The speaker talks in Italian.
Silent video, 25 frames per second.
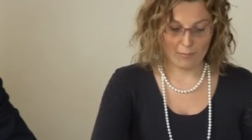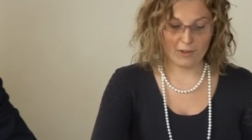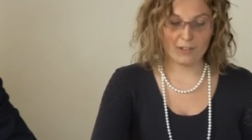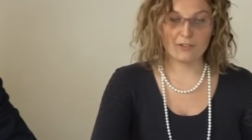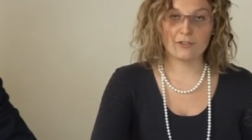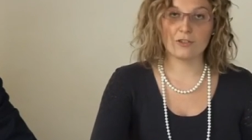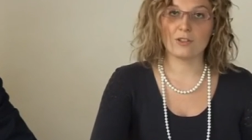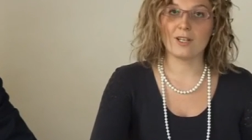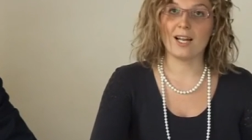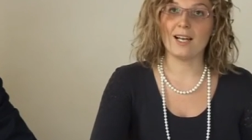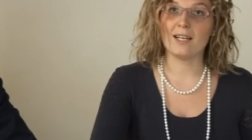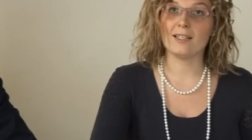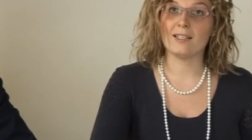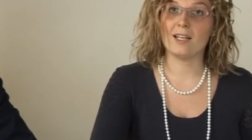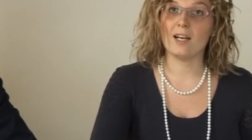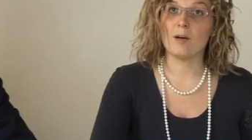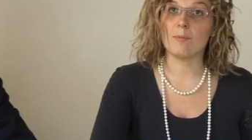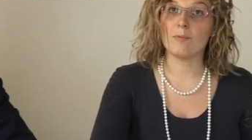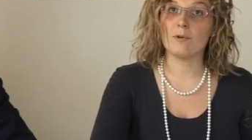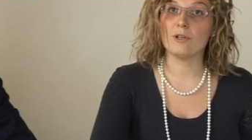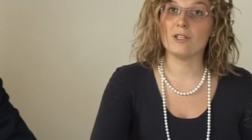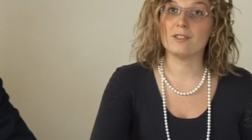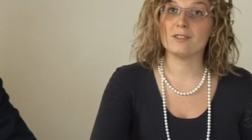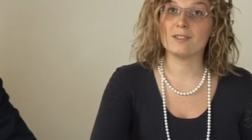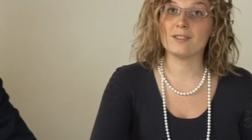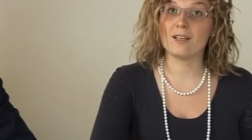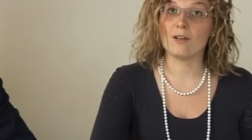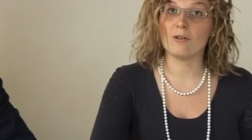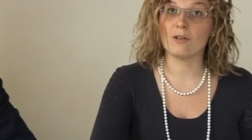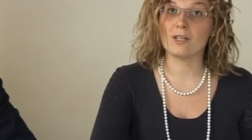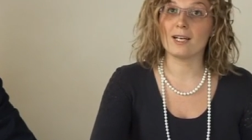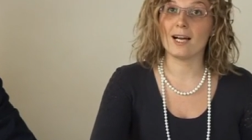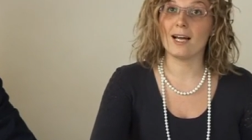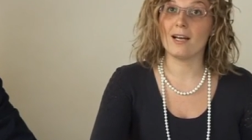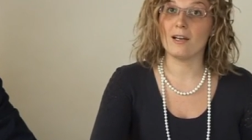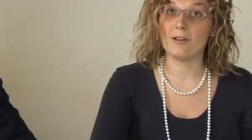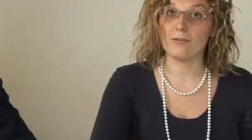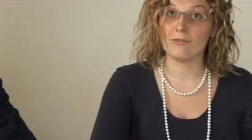Personale della polizia
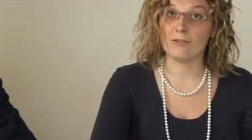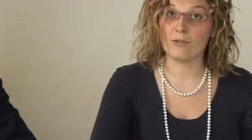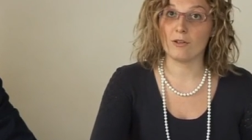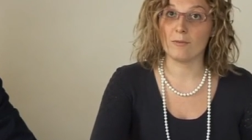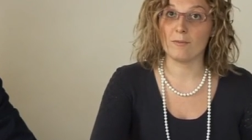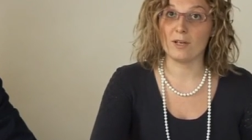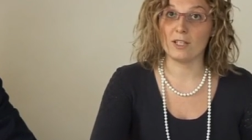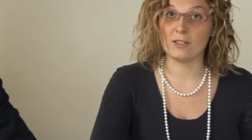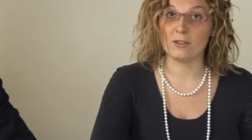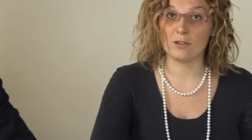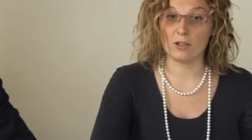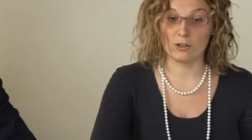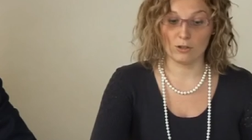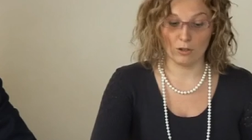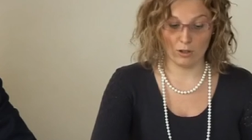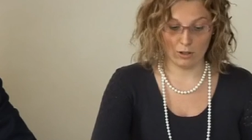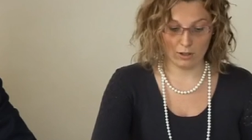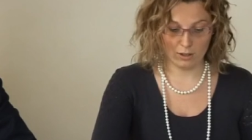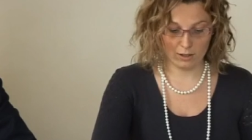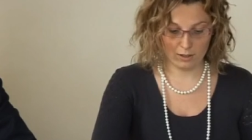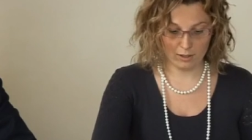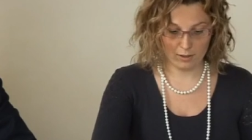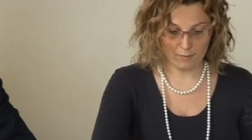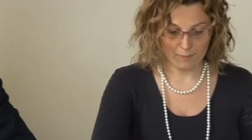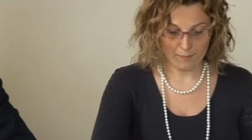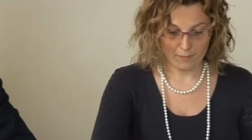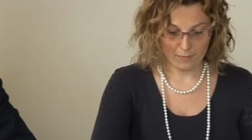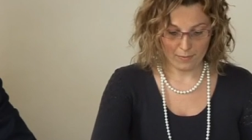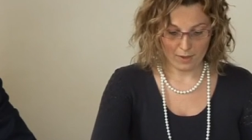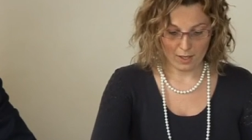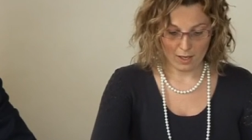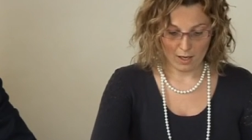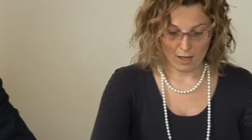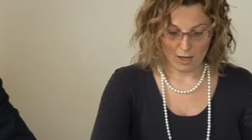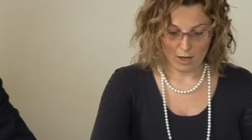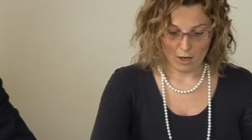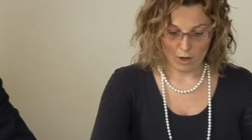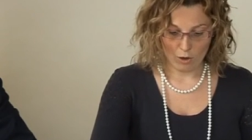locale formato ad hoc,
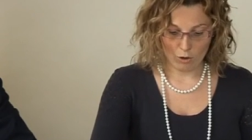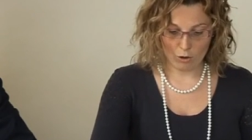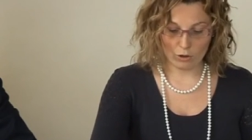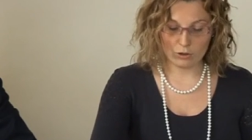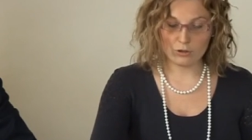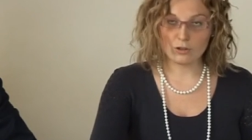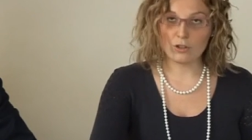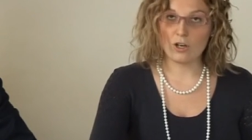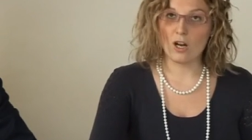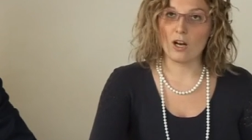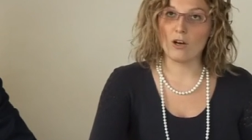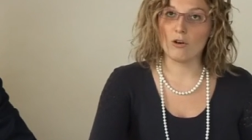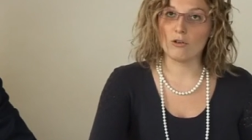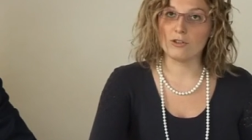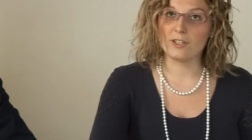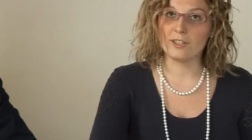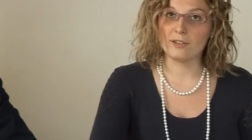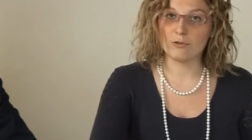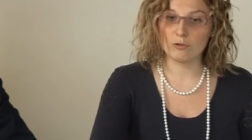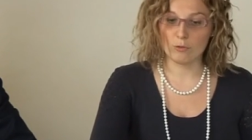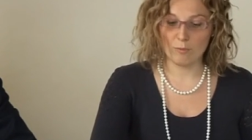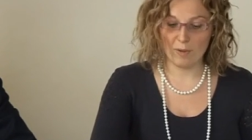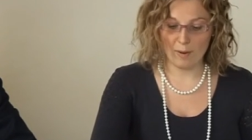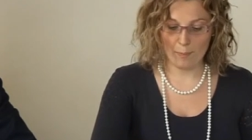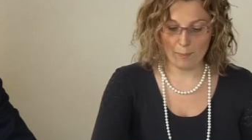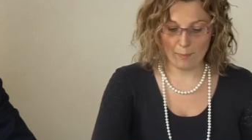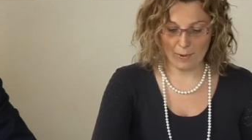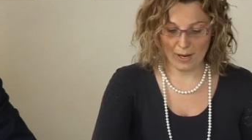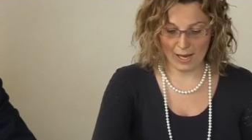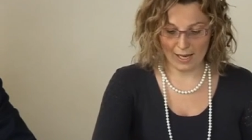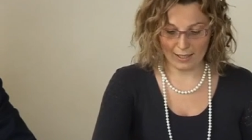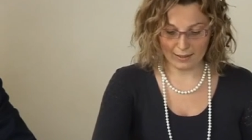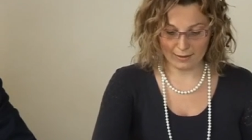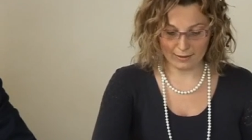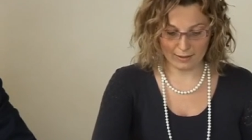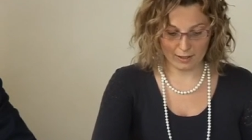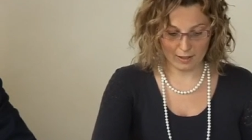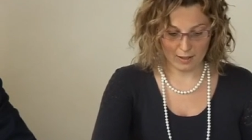controllo dei
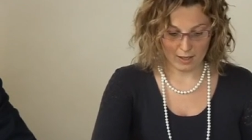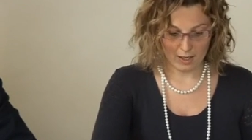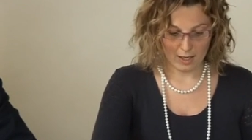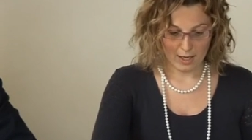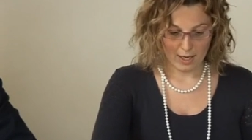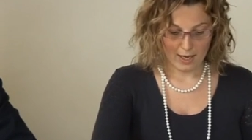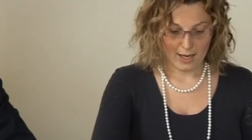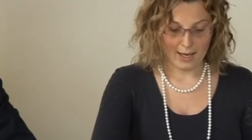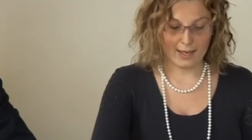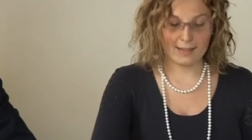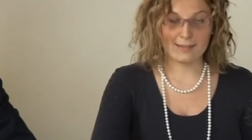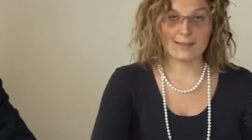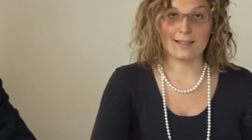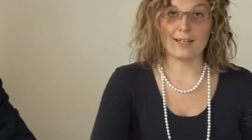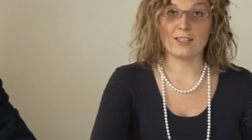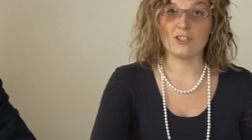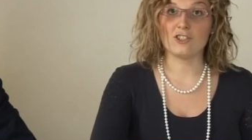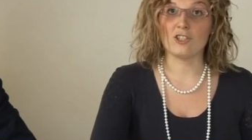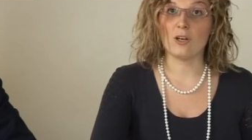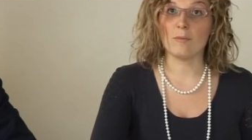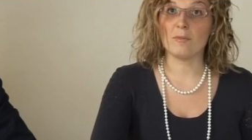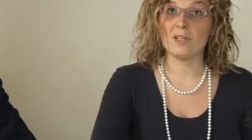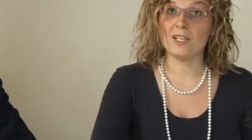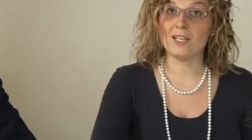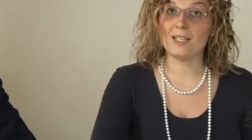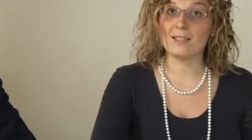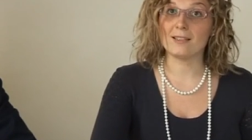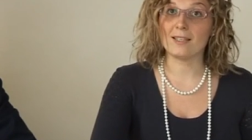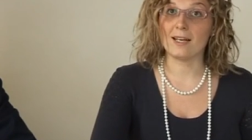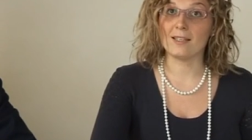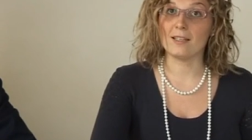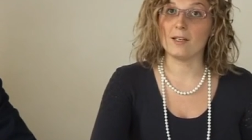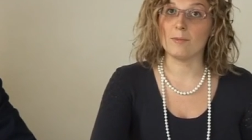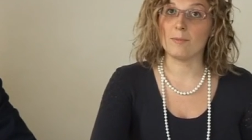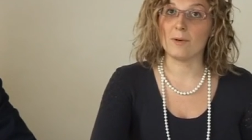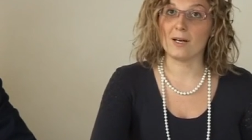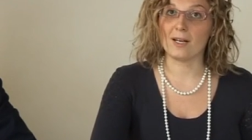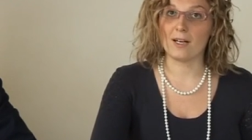subappalti e
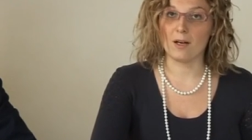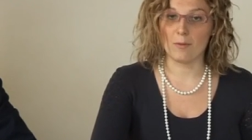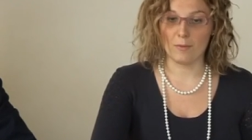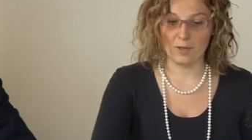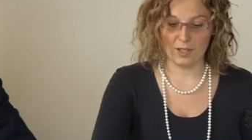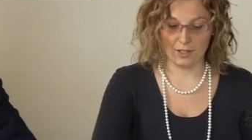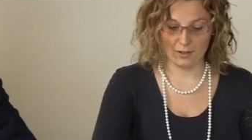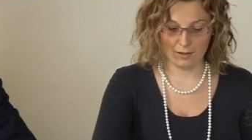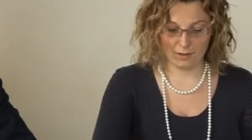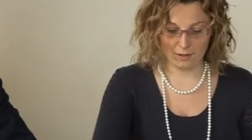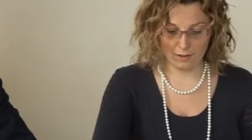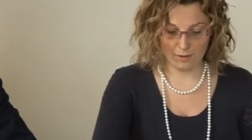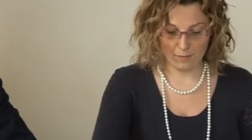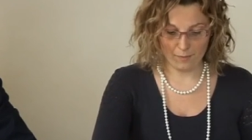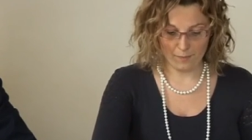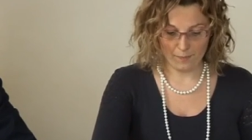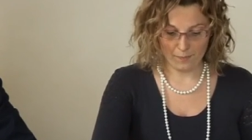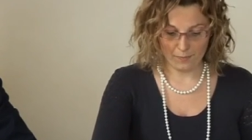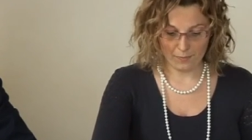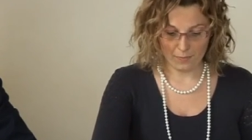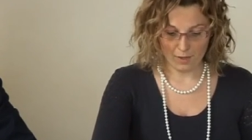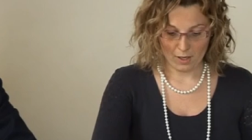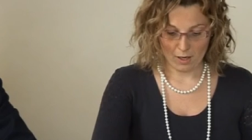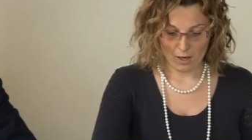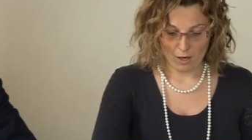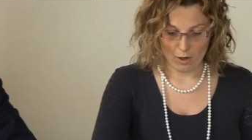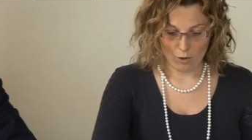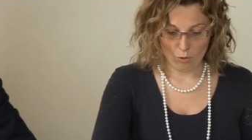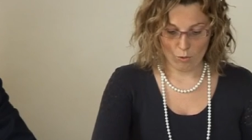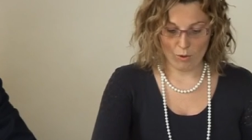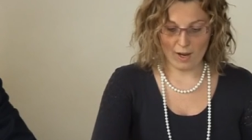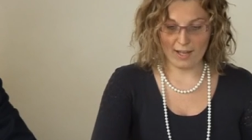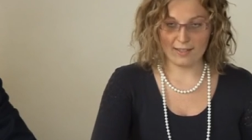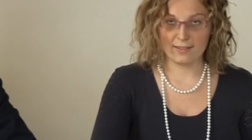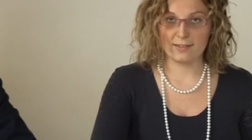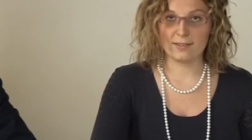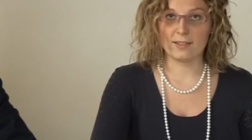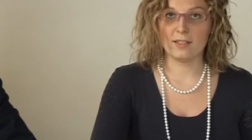tracciabilità dei pagamenti.
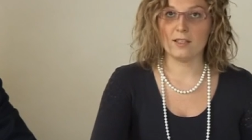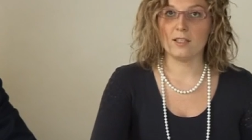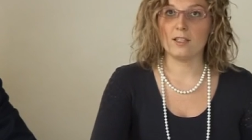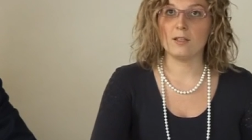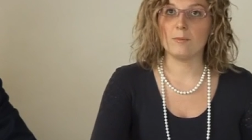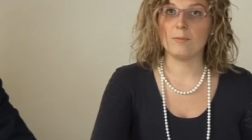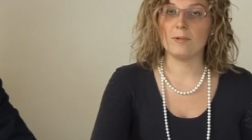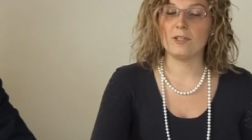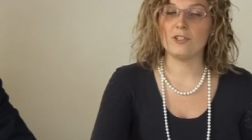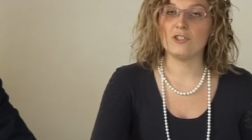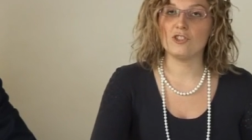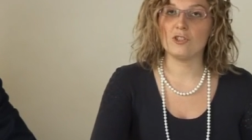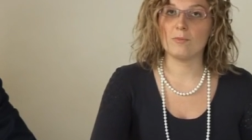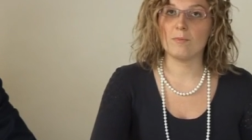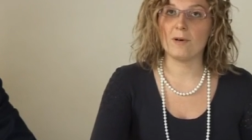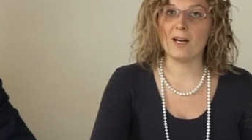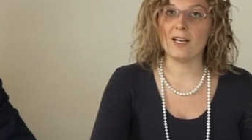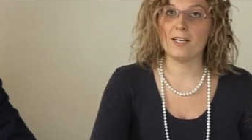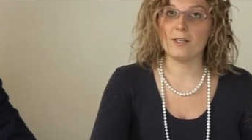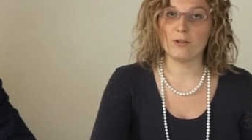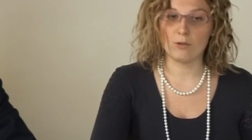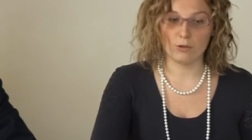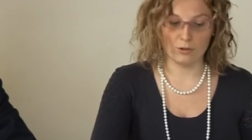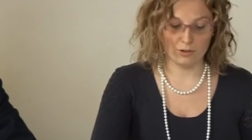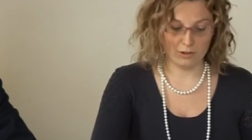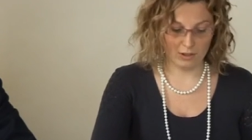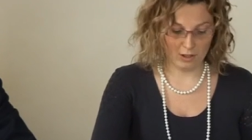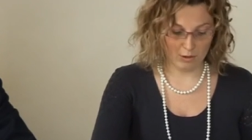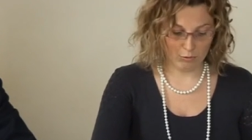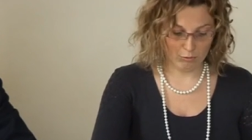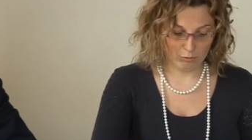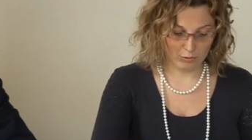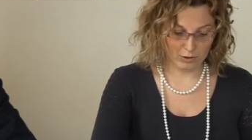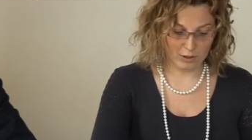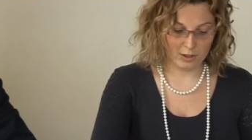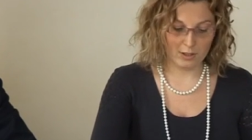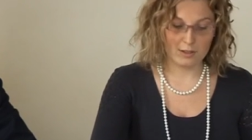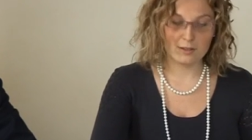Questi i principali
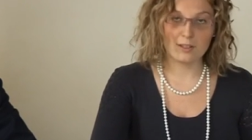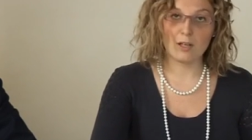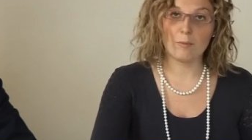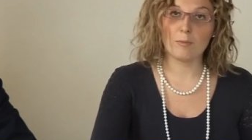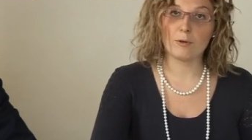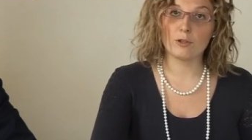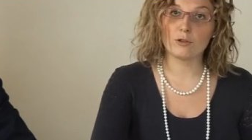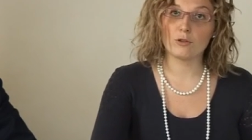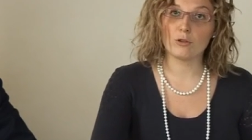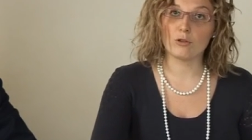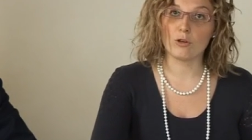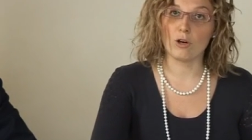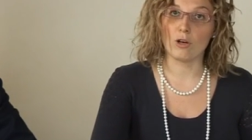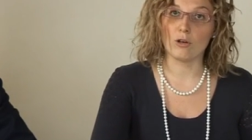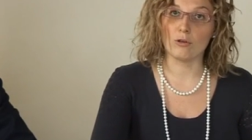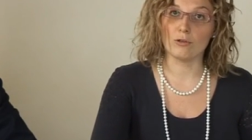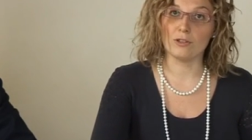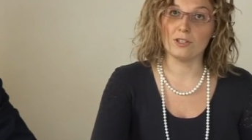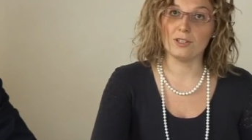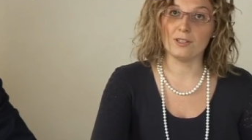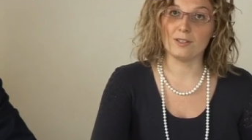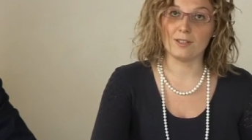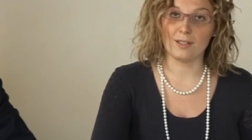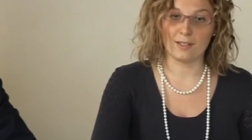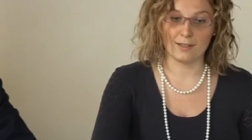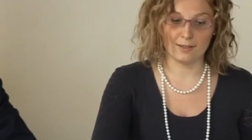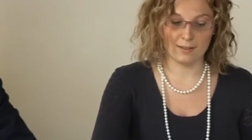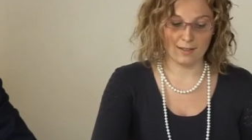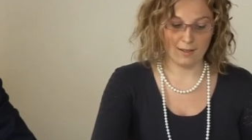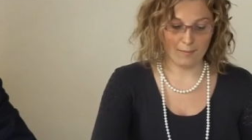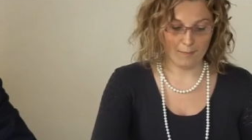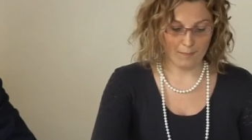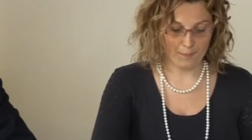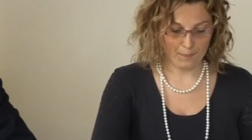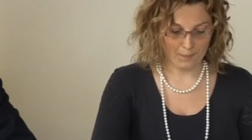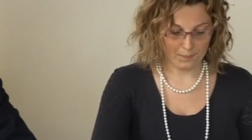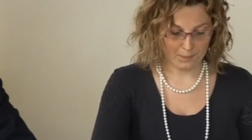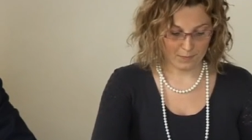contenuti del protocollo
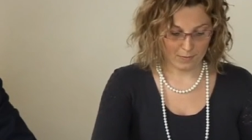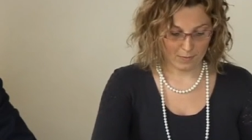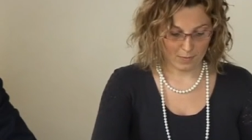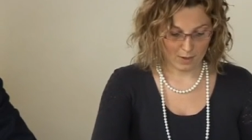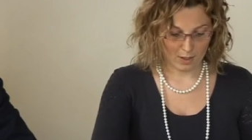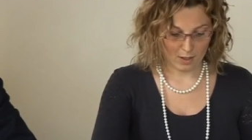d'intesa.